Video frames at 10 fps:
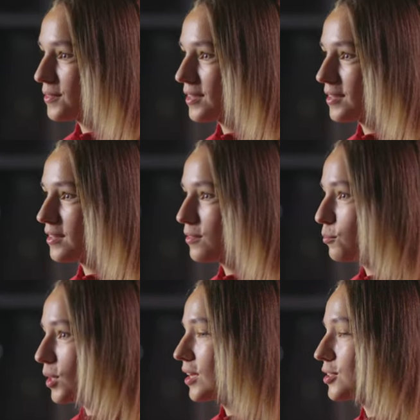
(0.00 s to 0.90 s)
Это,
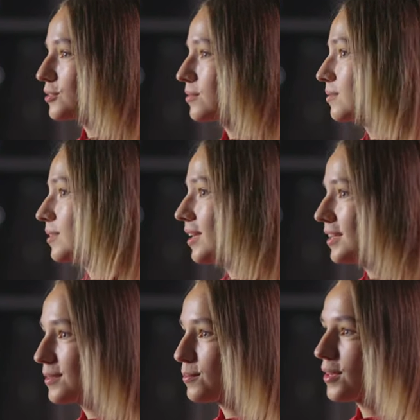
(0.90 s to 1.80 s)
у меня даже
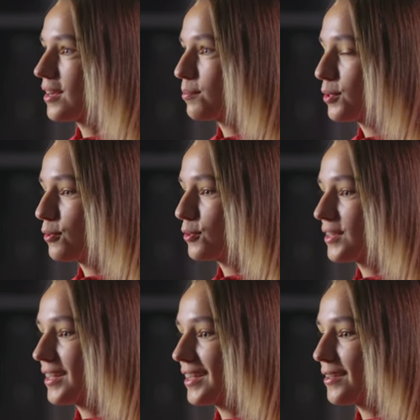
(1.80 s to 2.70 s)
есть, например, определенная
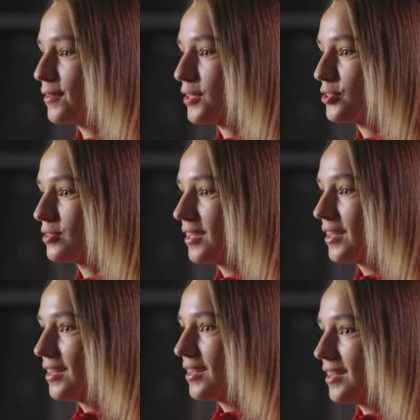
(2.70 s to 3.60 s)
такая вещь.
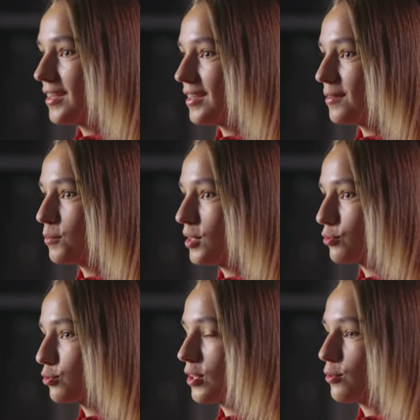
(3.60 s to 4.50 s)
А мне
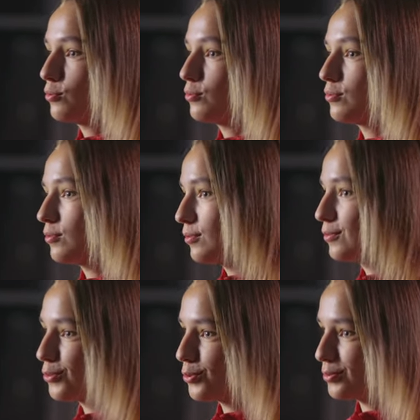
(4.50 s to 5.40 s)
нужно такую, но
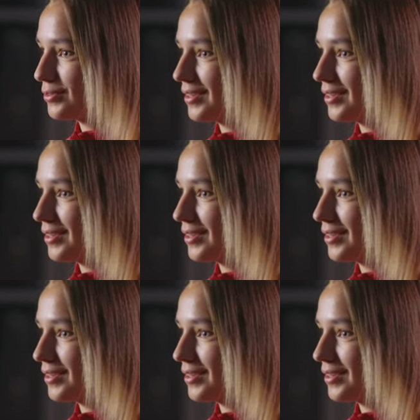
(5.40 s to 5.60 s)
другого